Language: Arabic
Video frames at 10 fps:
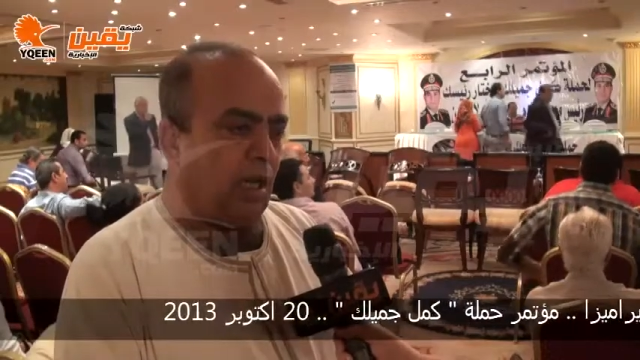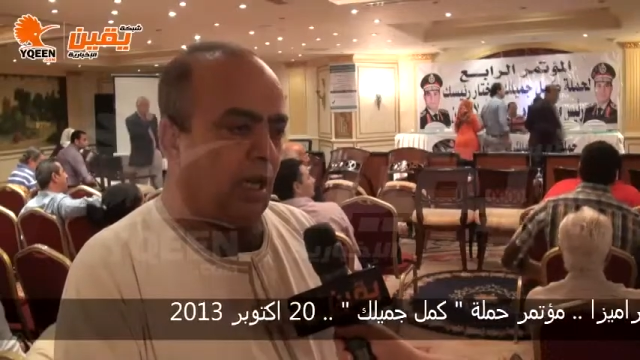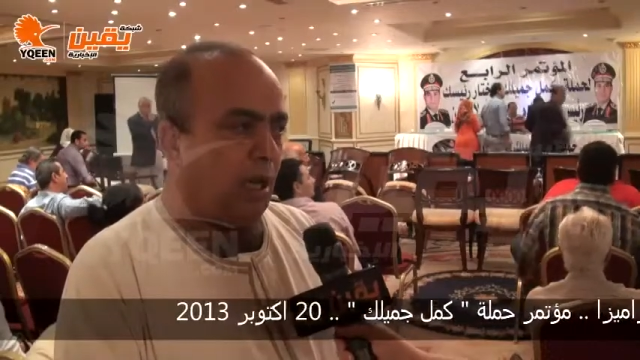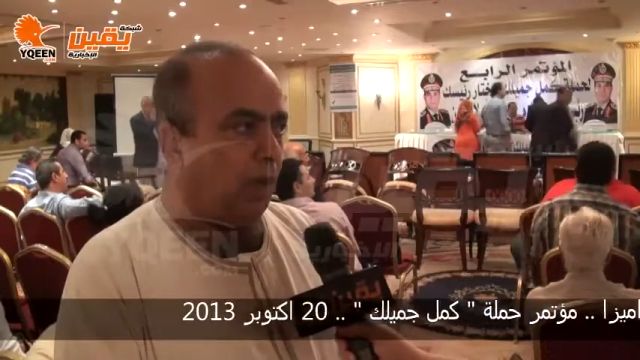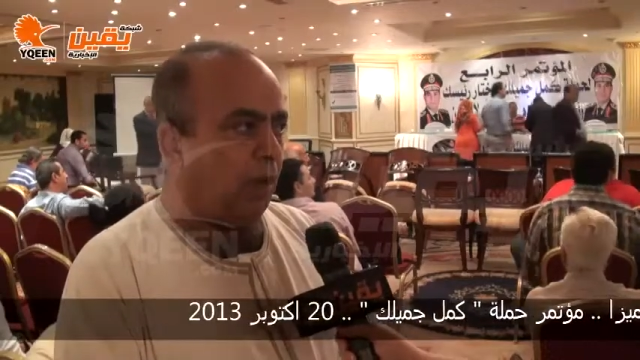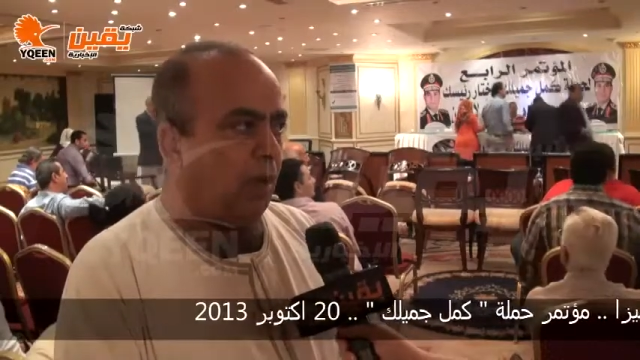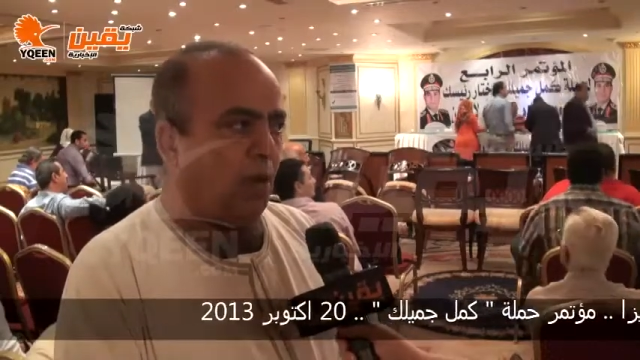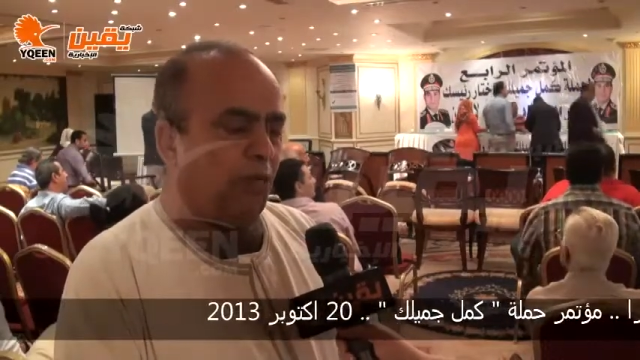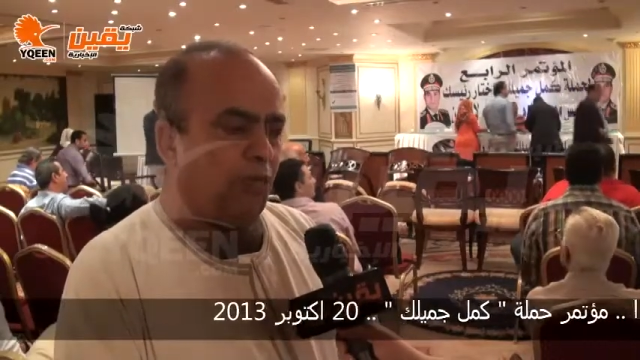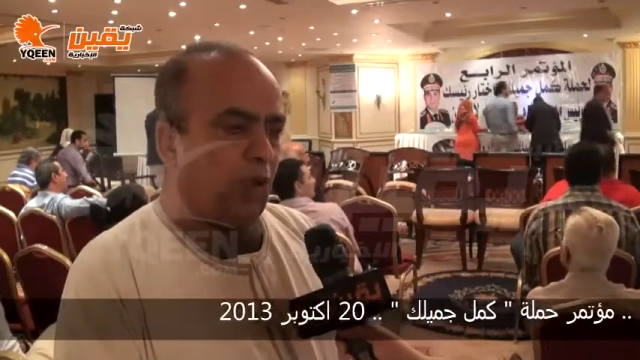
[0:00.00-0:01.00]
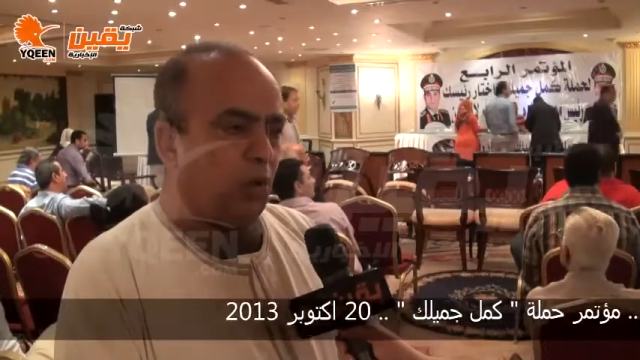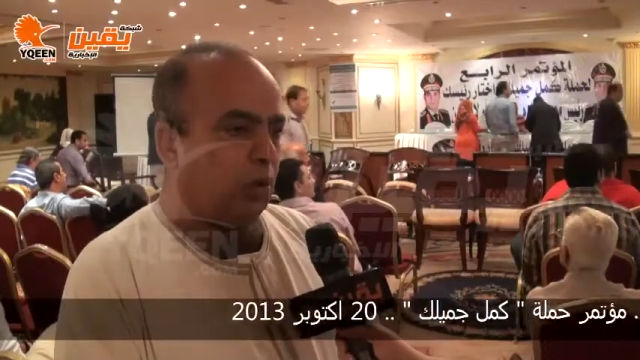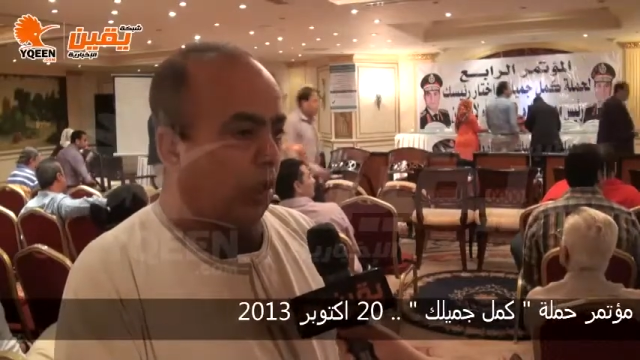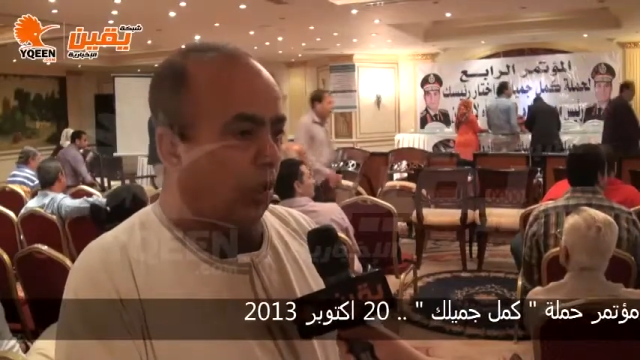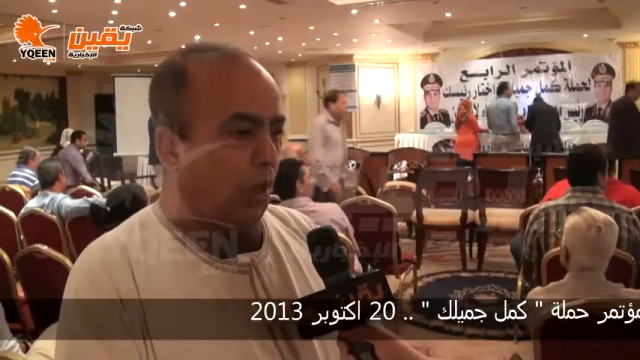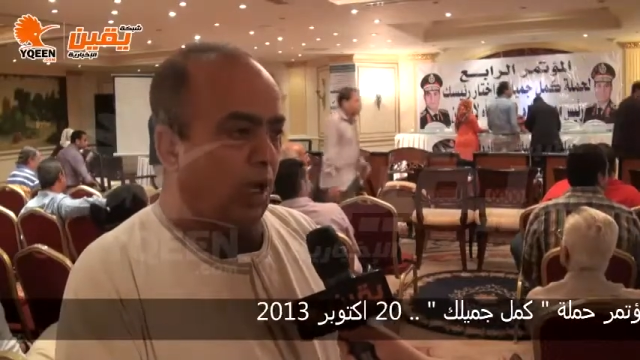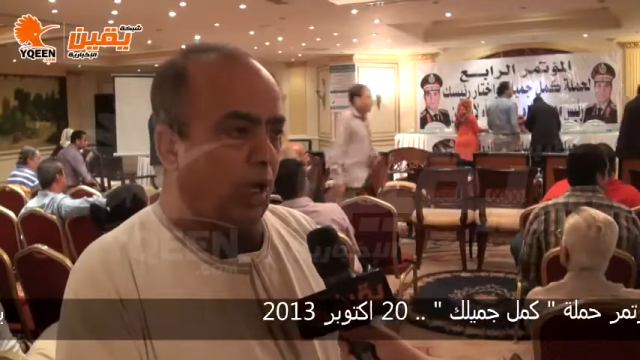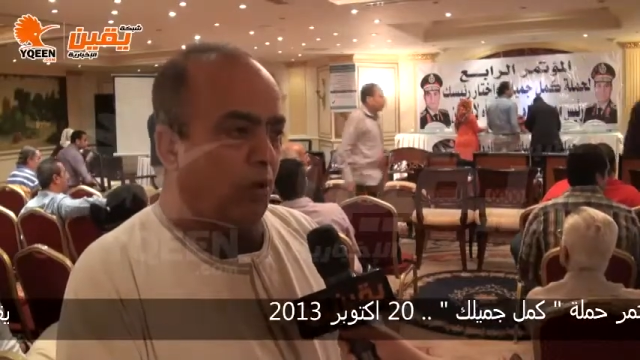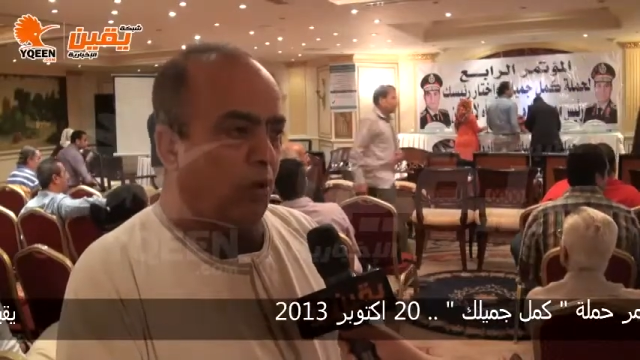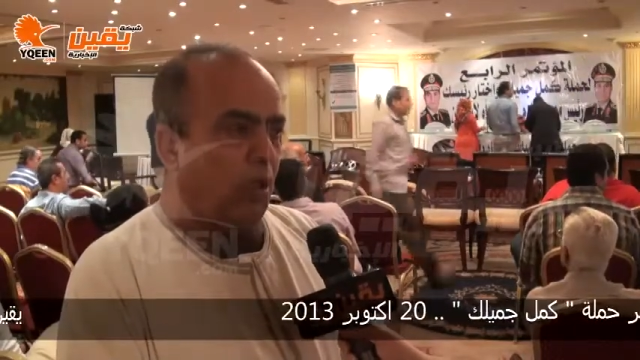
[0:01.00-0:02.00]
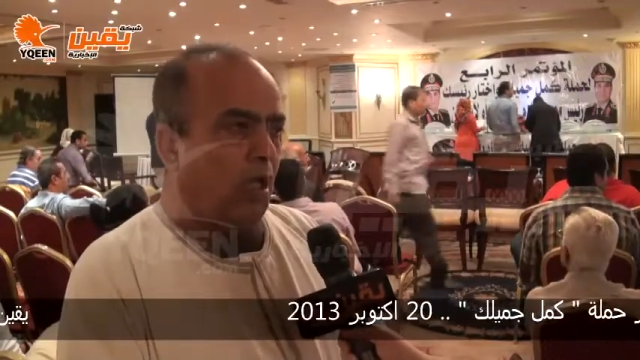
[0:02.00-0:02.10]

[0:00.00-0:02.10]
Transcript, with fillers: اللي ربنا يوفقه ويصلح له حاله